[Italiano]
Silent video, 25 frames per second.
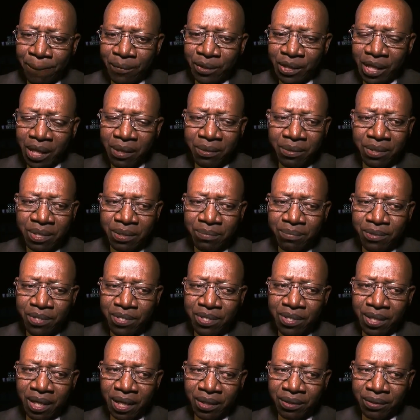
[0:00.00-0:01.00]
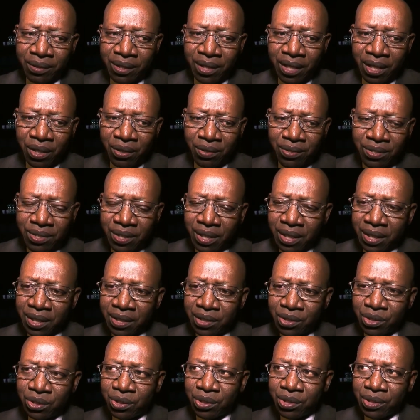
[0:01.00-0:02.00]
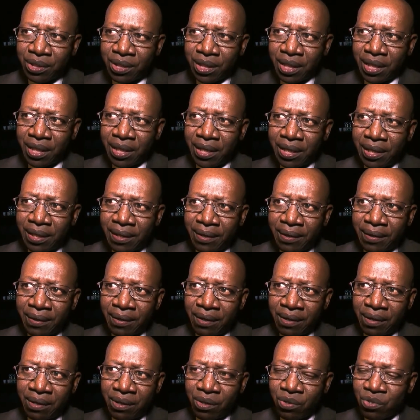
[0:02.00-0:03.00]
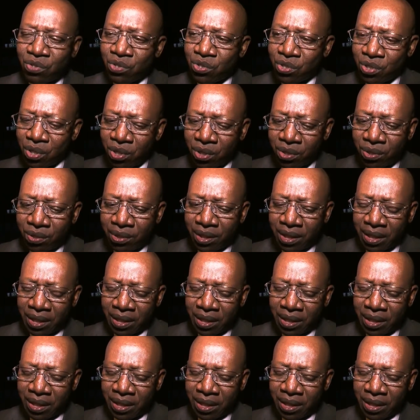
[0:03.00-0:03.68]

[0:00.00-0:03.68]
ci hanno dimostrato che la nostra Regione non solo